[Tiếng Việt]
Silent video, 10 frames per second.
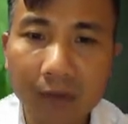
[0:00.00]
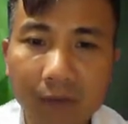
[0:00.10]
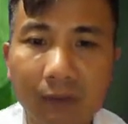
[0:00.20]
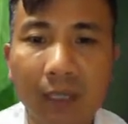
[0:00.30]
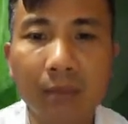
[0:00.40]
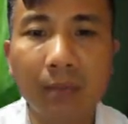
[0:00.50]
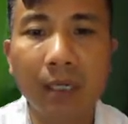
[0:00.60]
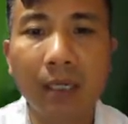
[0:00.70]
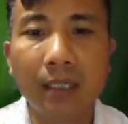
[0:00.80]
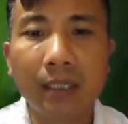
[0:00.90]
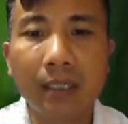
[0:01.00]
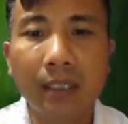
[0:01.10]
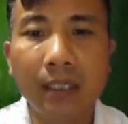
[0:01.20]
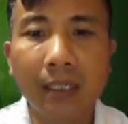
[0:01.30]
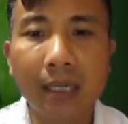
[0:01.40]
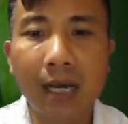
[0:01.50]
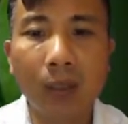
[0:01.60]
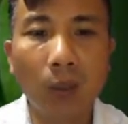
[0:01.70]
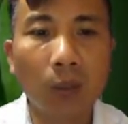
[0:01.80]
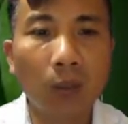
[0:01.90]
vì vậy mà khi
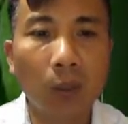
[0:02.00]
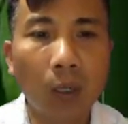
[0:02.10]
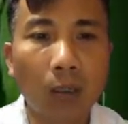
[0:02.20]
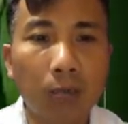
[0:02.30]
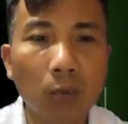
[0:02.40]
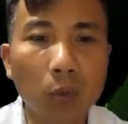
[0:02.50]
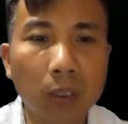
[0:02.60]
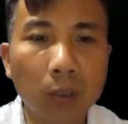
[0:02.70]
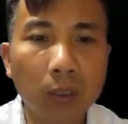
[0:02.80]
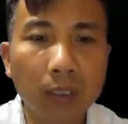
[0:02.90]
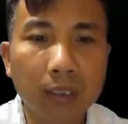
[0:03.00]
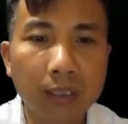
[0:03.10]
đang đói hoặc bụng yếu